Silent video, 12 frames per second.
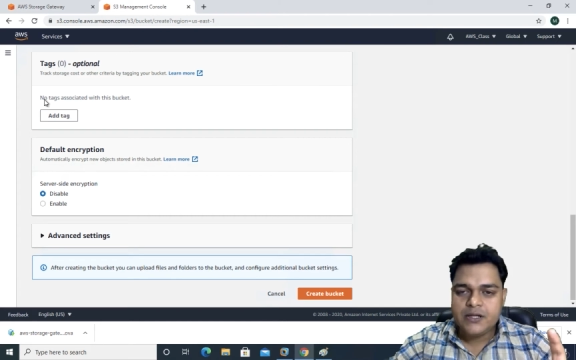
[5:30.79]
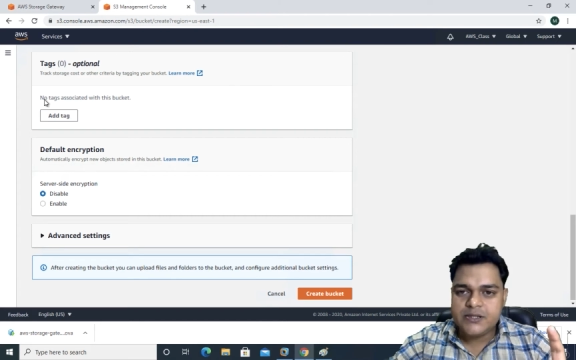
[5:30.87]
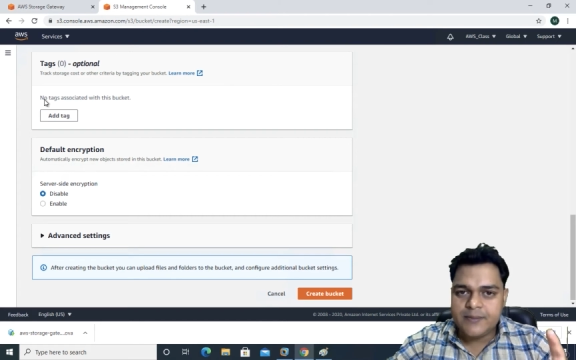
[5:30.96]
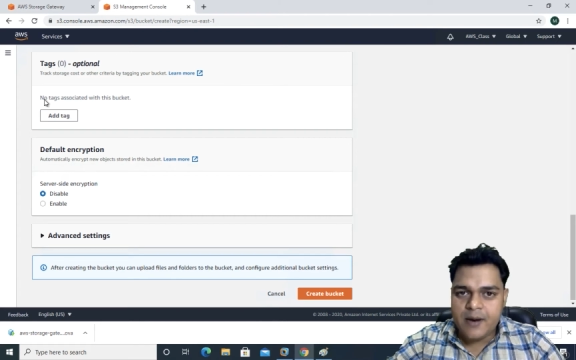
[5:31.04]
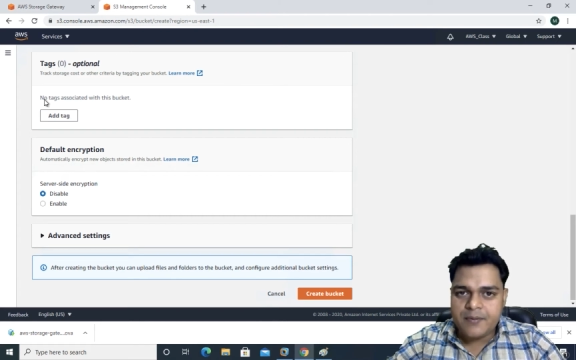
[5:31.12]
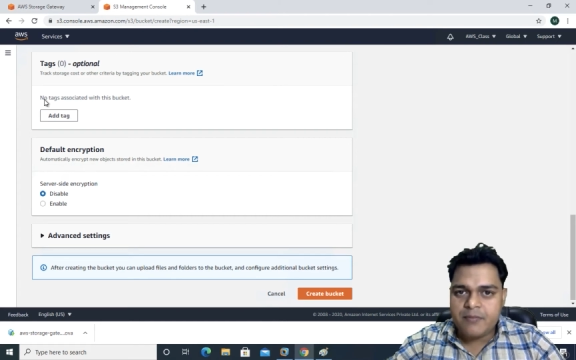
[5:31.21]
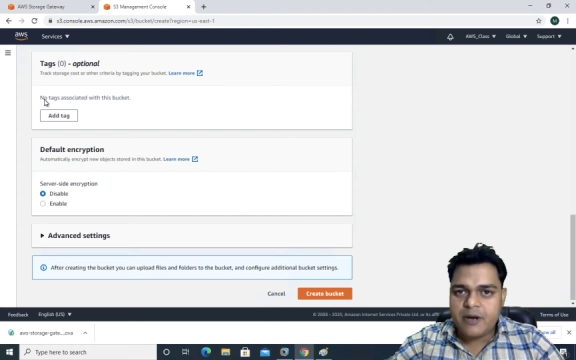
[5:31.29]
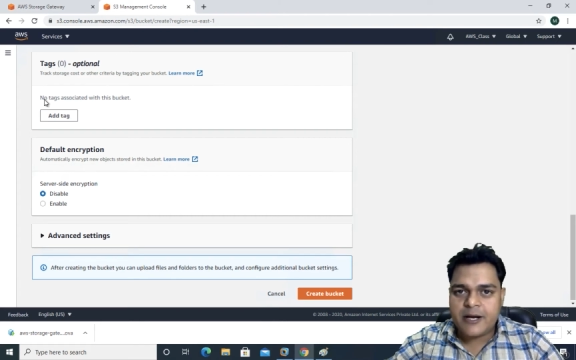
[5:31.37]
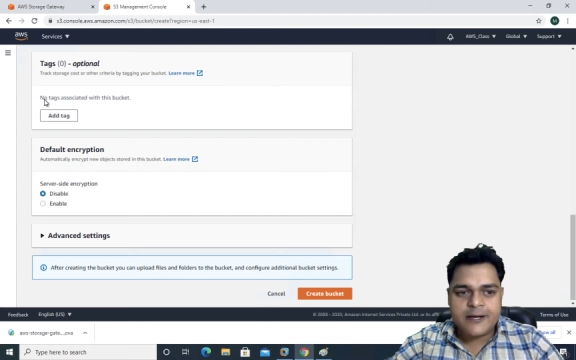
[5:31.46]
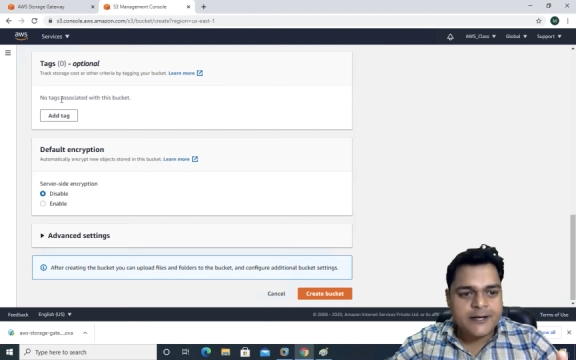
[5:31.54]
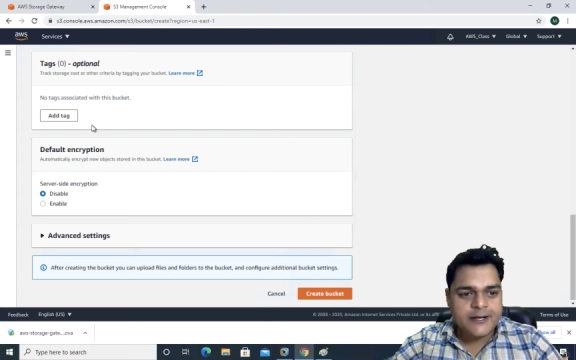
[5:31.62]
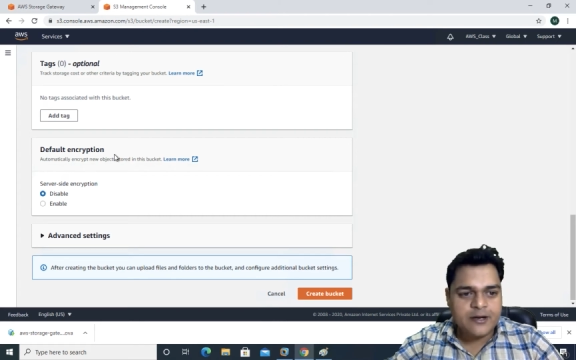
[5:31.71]
जब आपकी
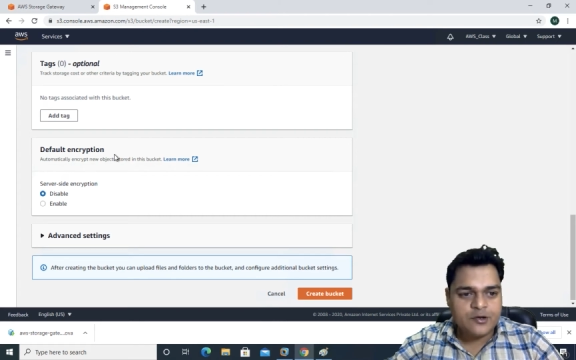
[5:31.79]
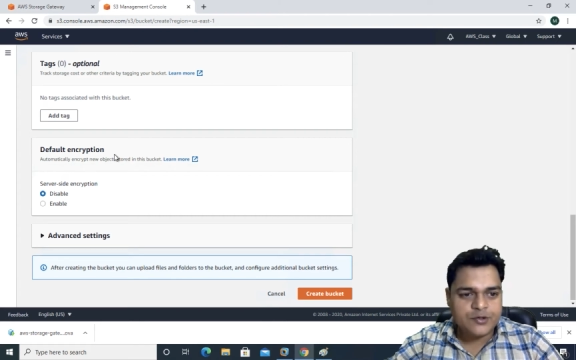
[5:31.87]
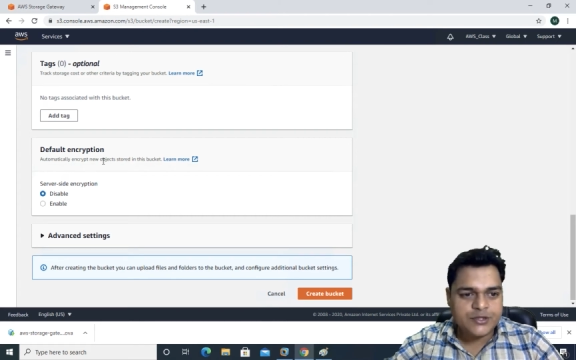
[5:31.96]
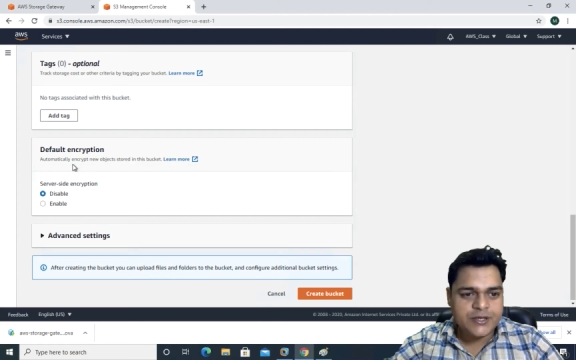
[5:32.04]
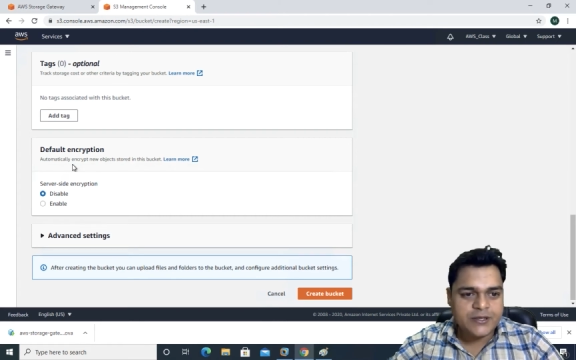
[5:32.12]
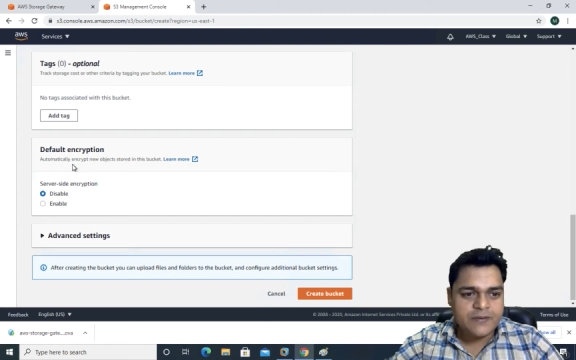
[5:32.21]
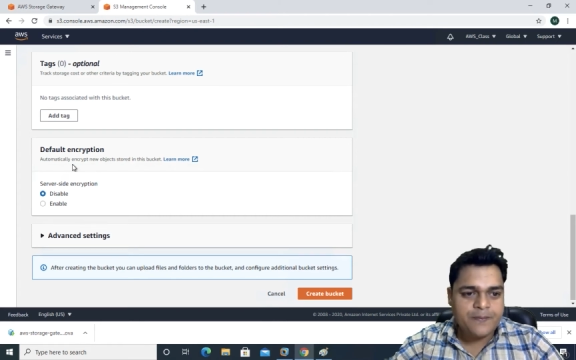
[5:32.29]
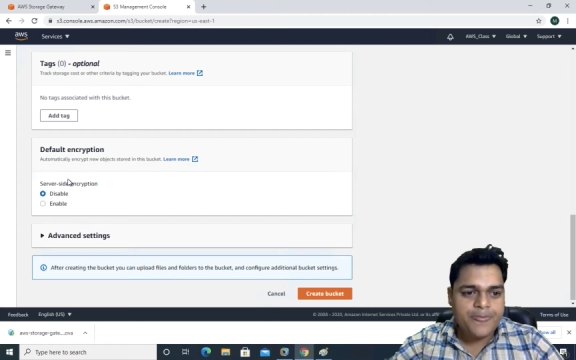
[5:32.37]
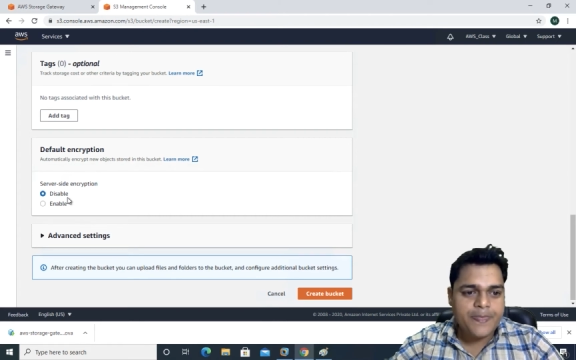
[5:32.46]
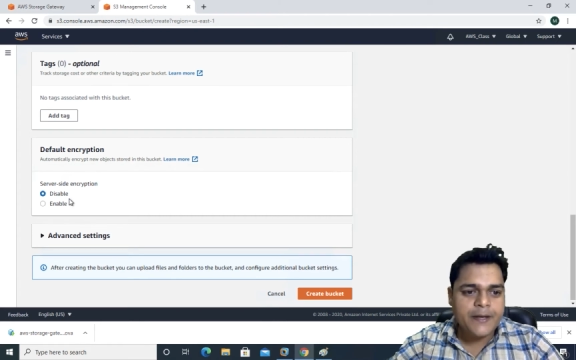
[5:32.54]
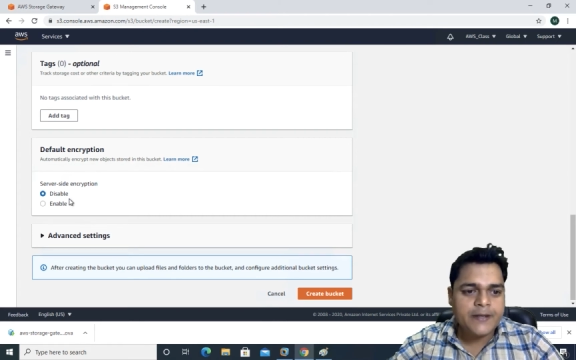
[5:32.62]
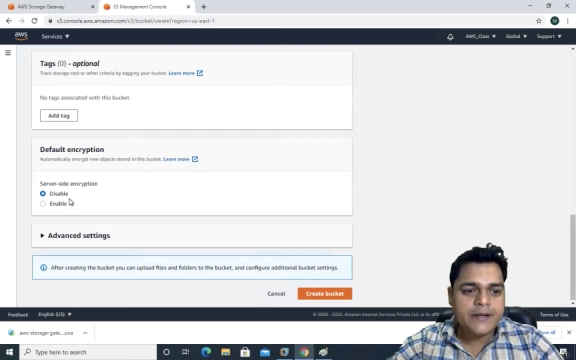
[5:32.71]
बकेट क्रिएट हो जाएगी
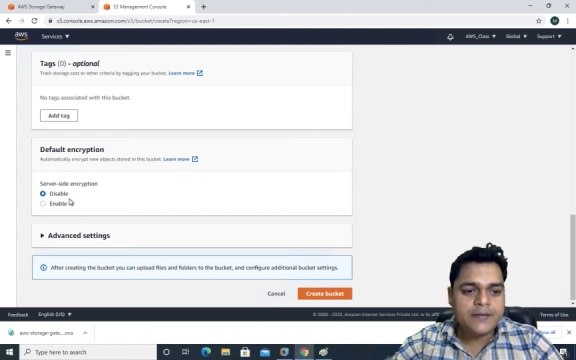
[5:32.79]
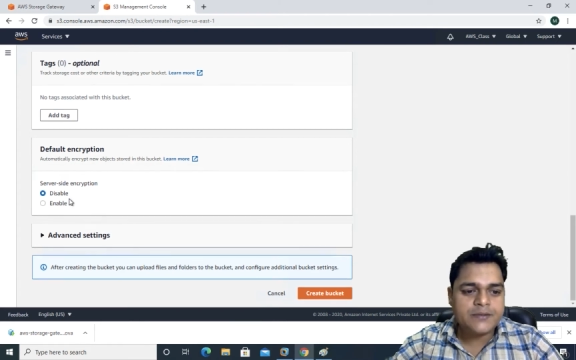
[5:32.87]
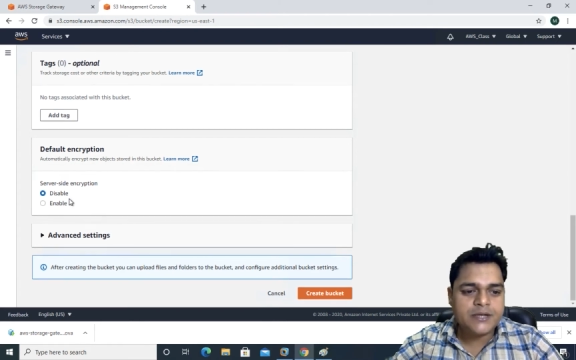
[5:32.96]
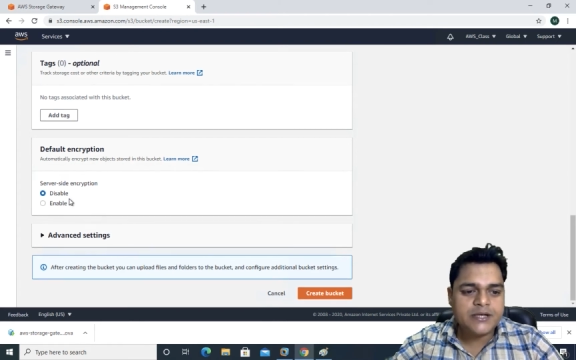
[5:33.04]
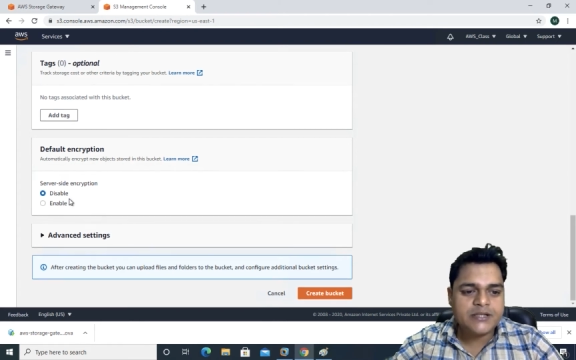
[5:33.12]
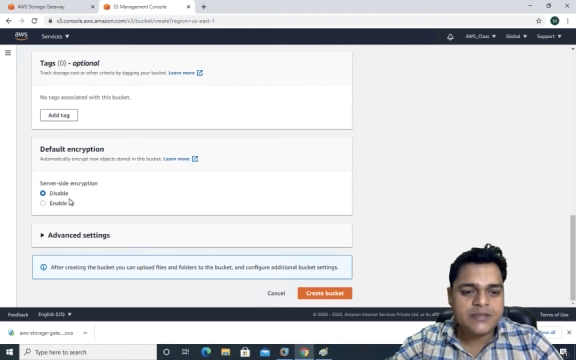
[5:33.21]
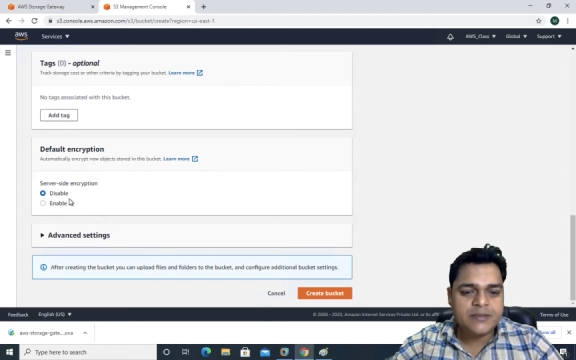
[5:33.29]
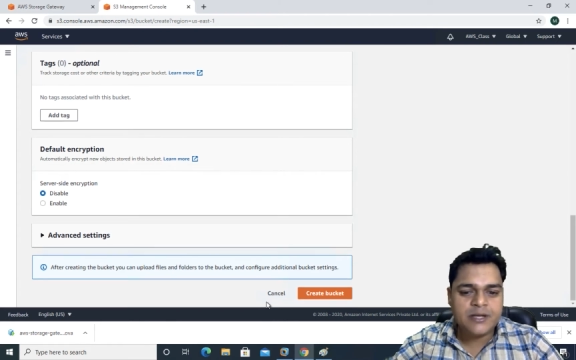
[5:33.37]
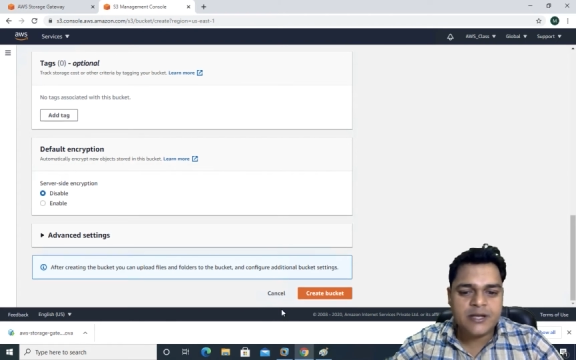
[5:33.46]
इनक्रिप्शन डिसेबल